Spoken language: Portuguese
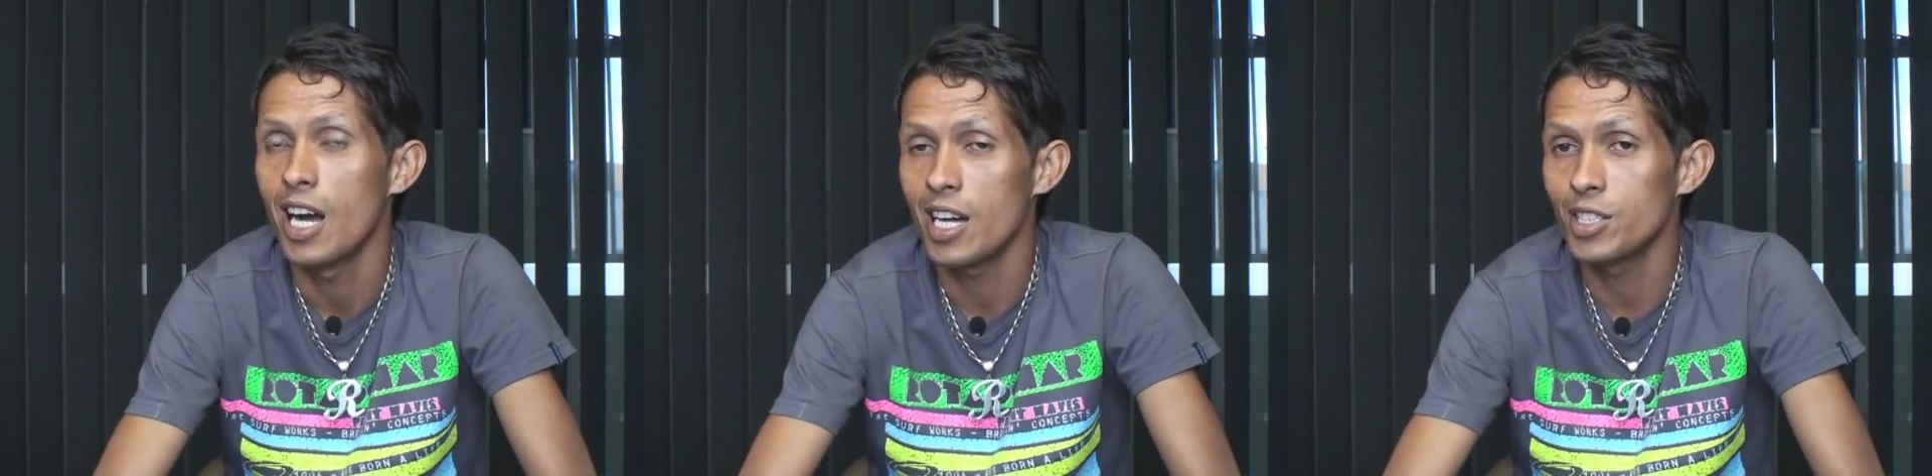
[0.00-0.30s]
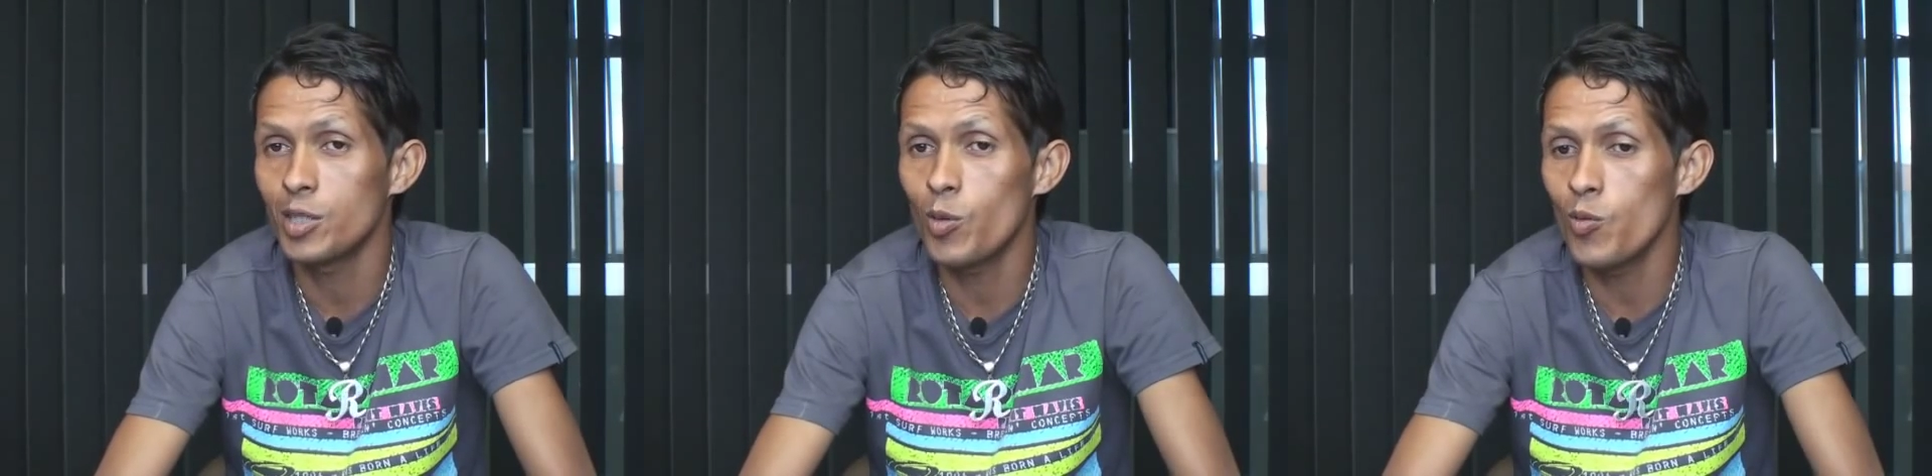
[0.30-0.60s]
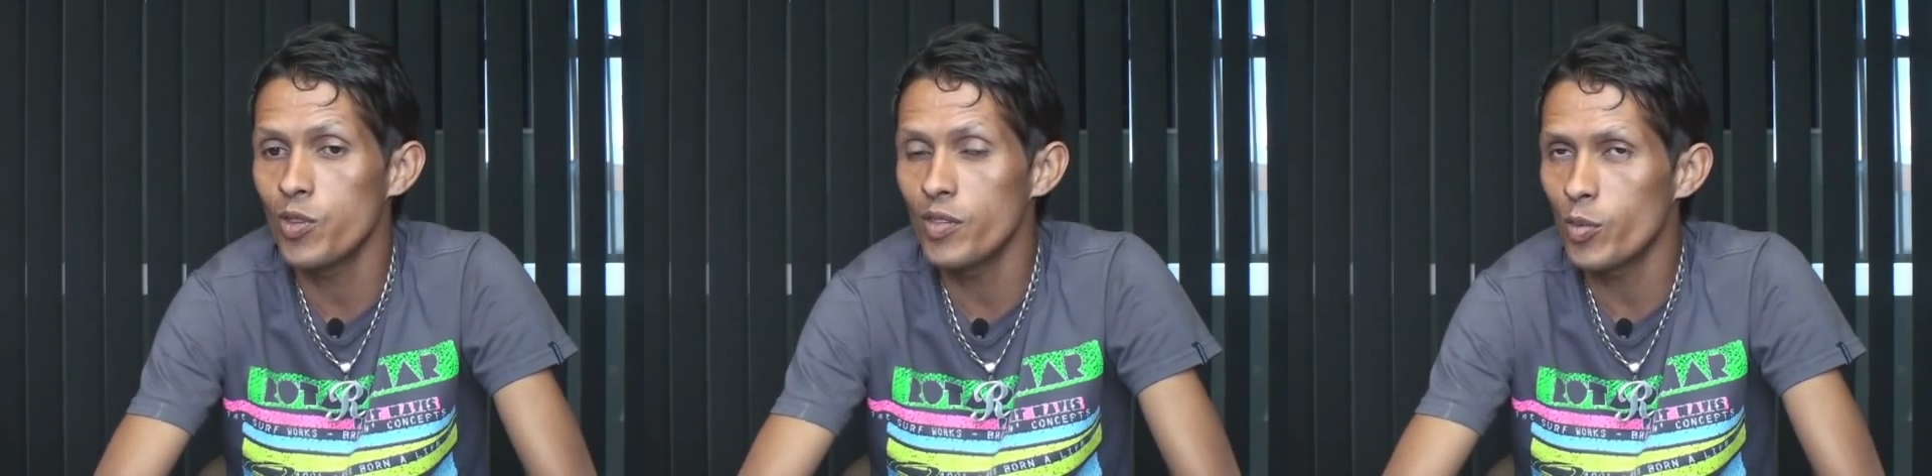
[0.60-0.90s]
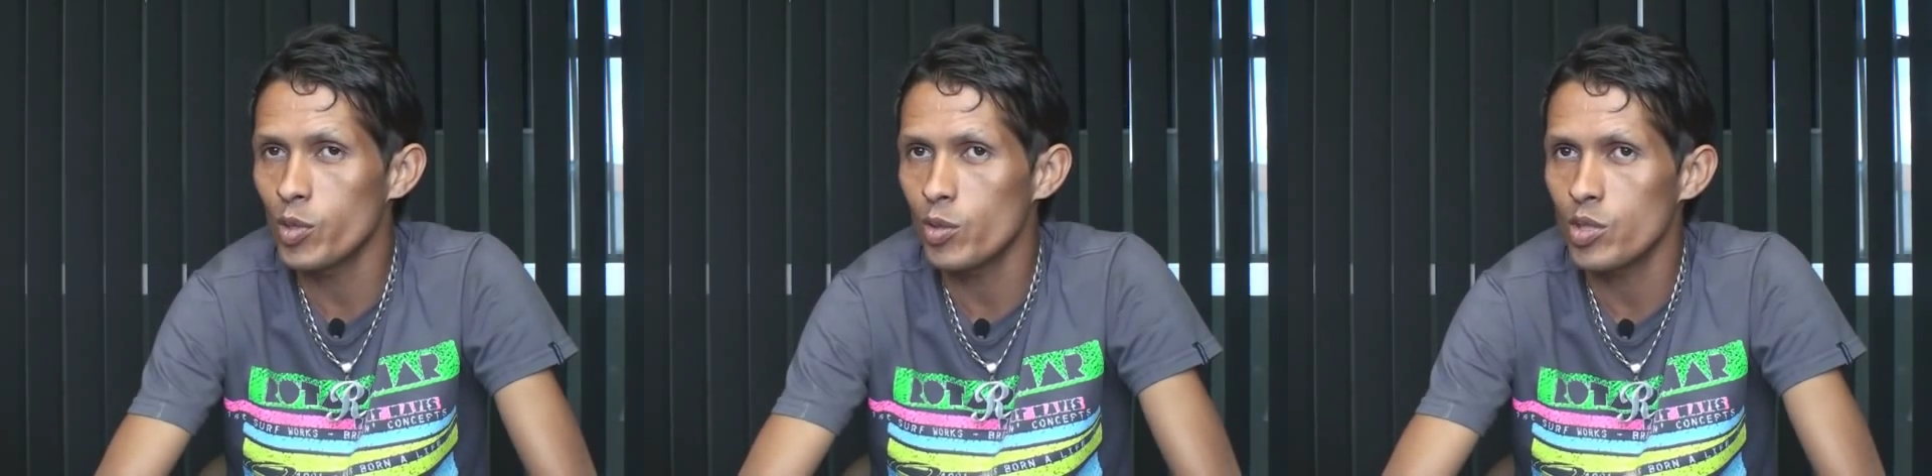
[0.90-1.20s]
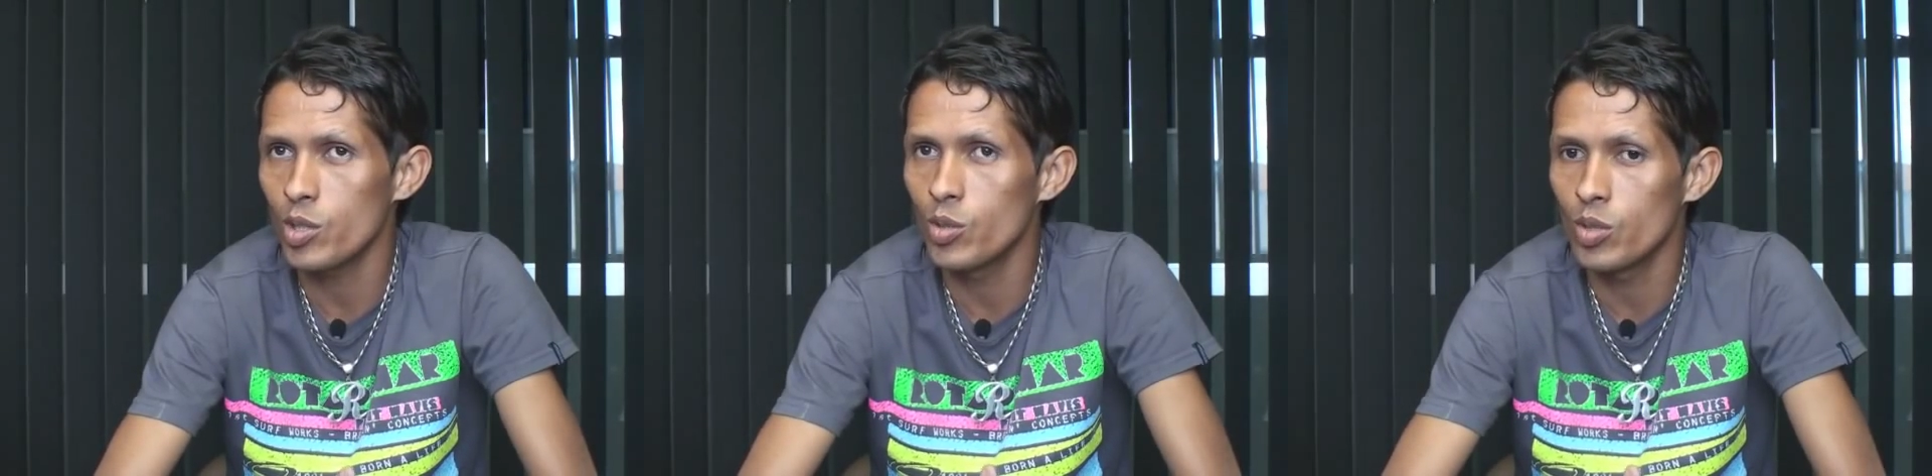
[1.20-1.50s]
a gente convive com os
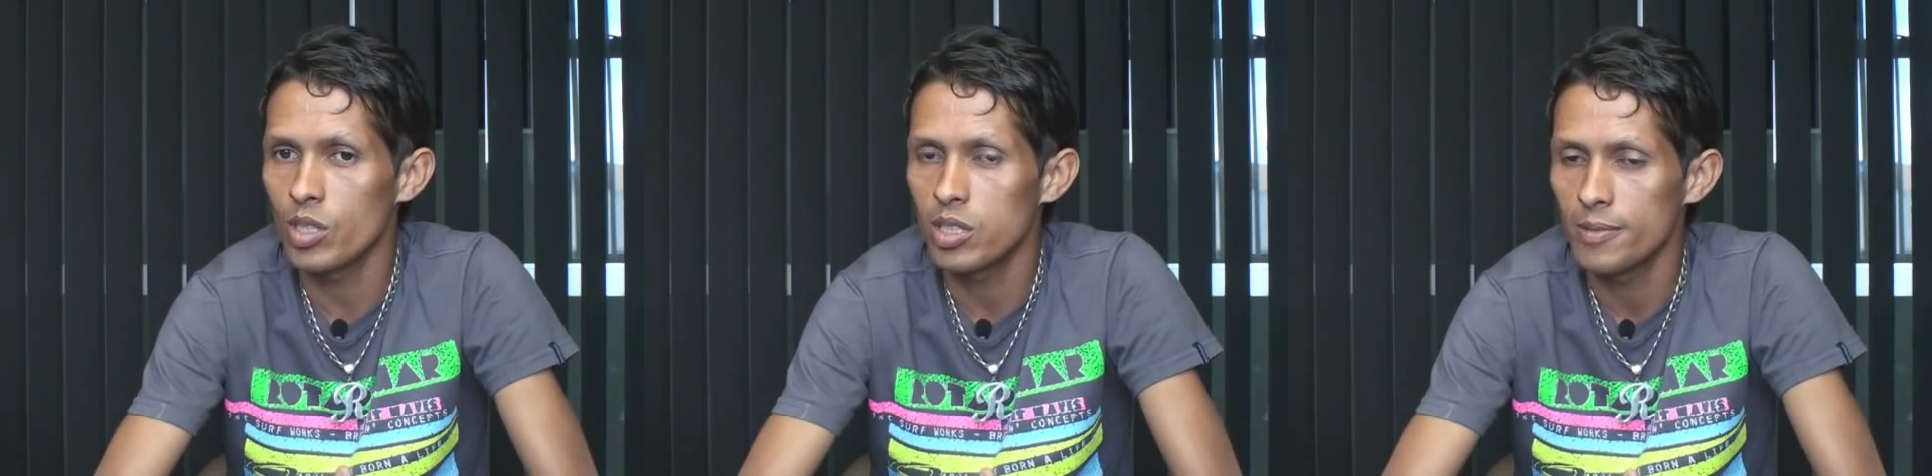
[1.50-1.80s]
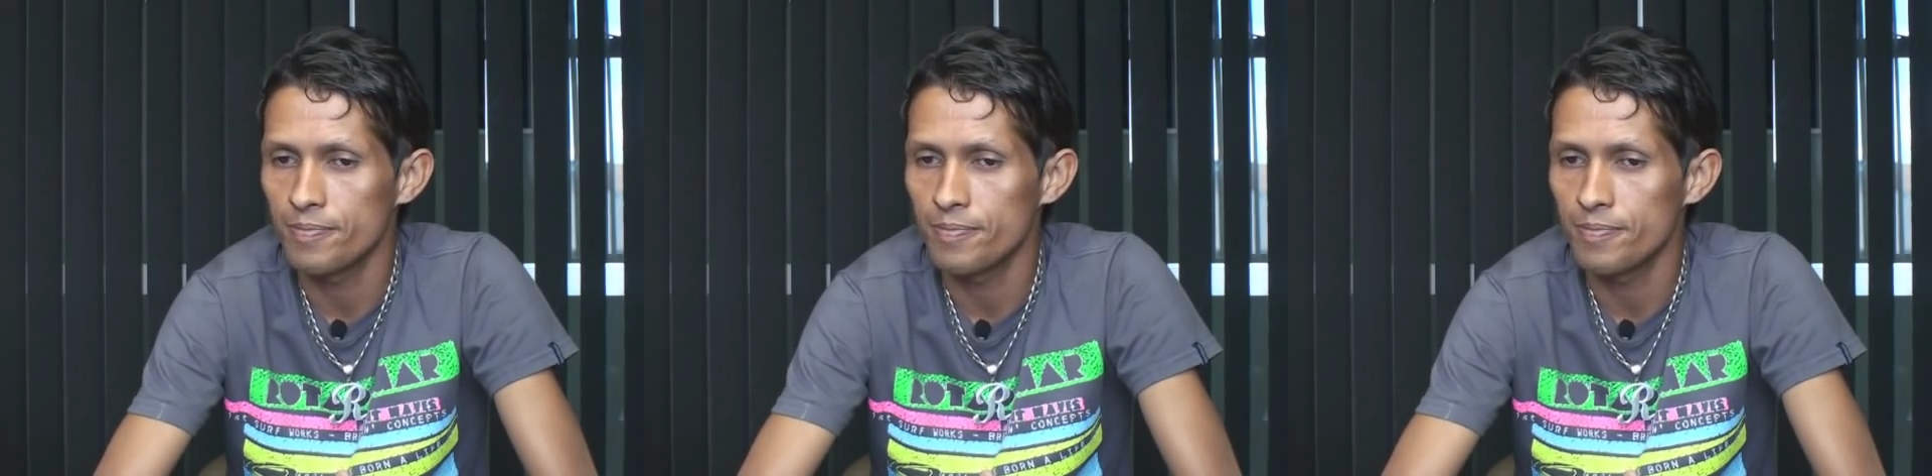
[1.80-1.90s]
torcedores.